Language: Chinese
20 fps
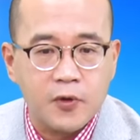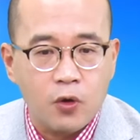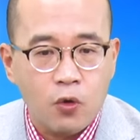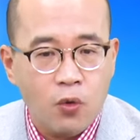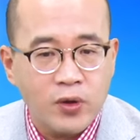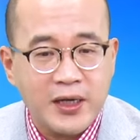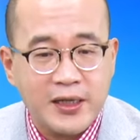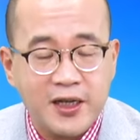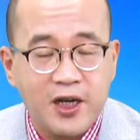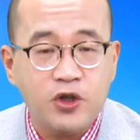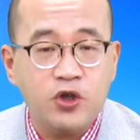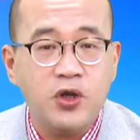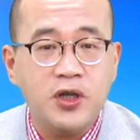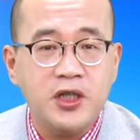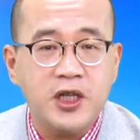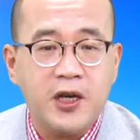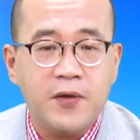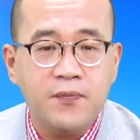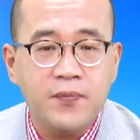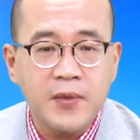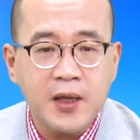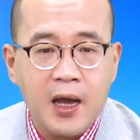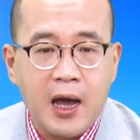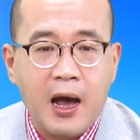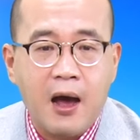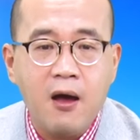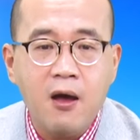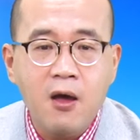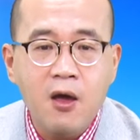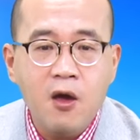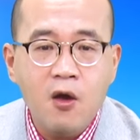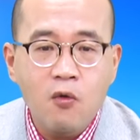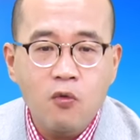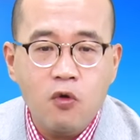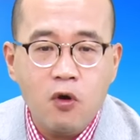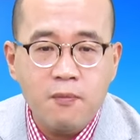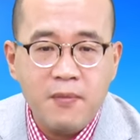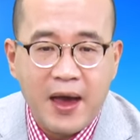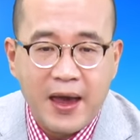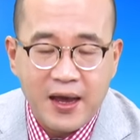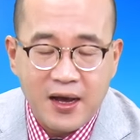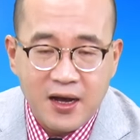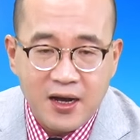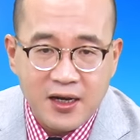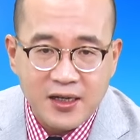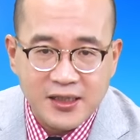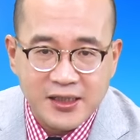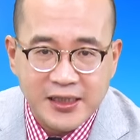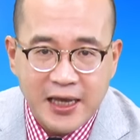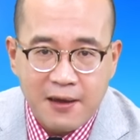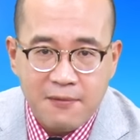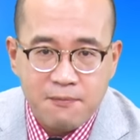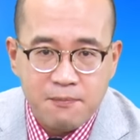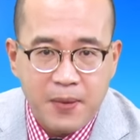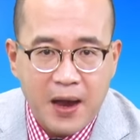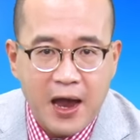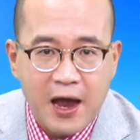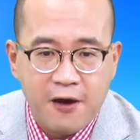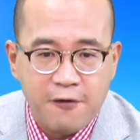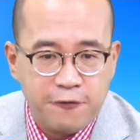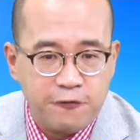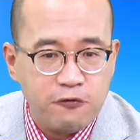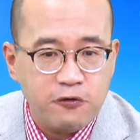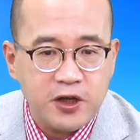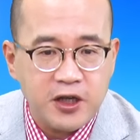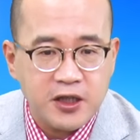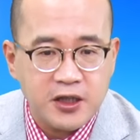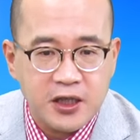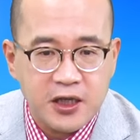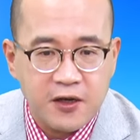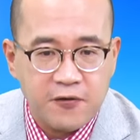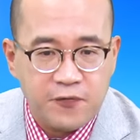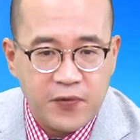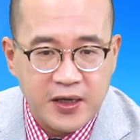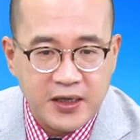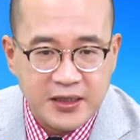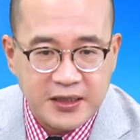我讲这个讯息，好，我买238，福利社分